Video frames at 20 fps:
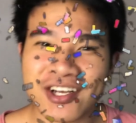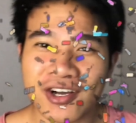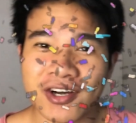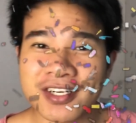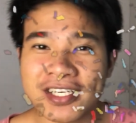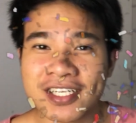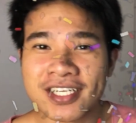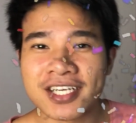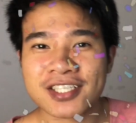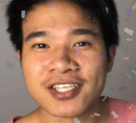ก่อน
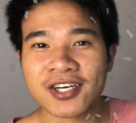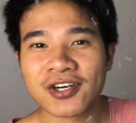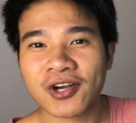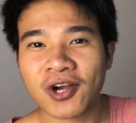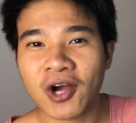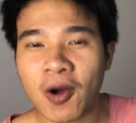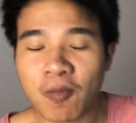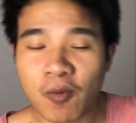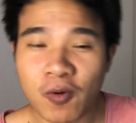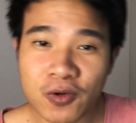อื่นก็ต้องข
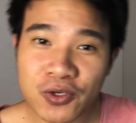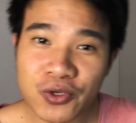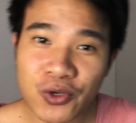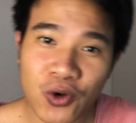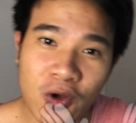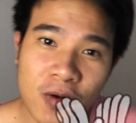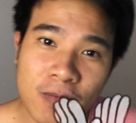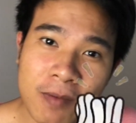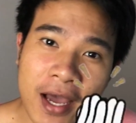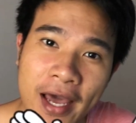อบคุณทุกค
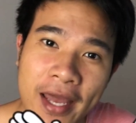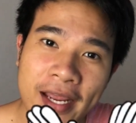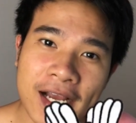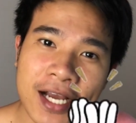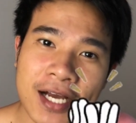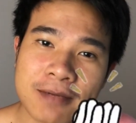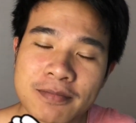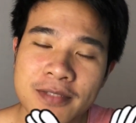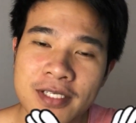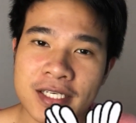นมากนะค
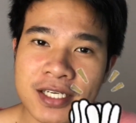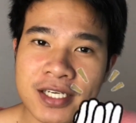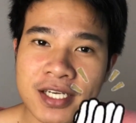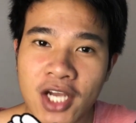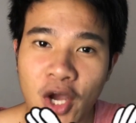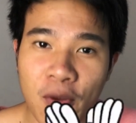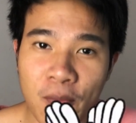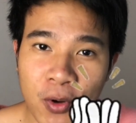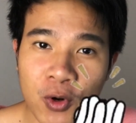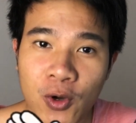รับ ที่
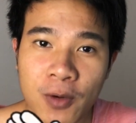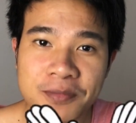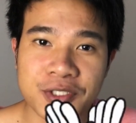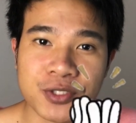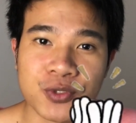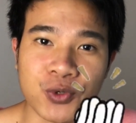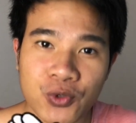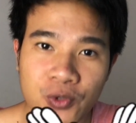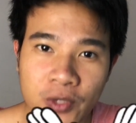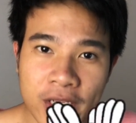เข้ามาร่วมส
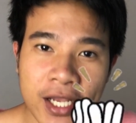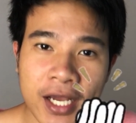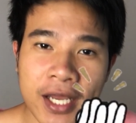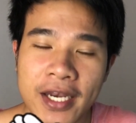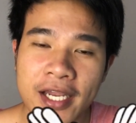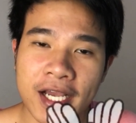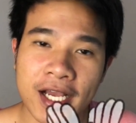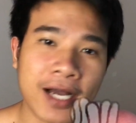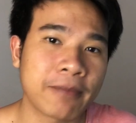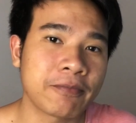นุกด้วยกัน
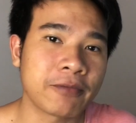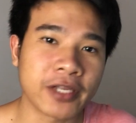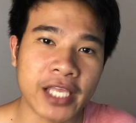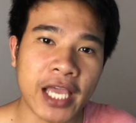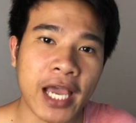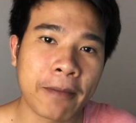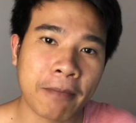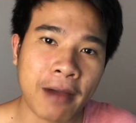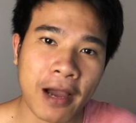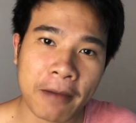นะครับเยอะ
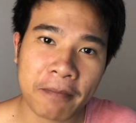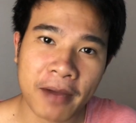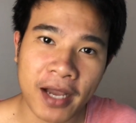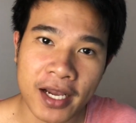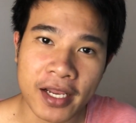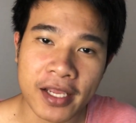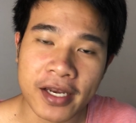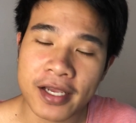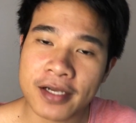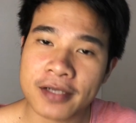แยะมากมาย
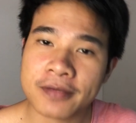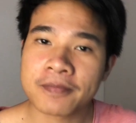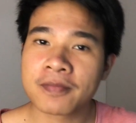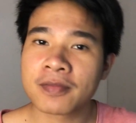เลยนะ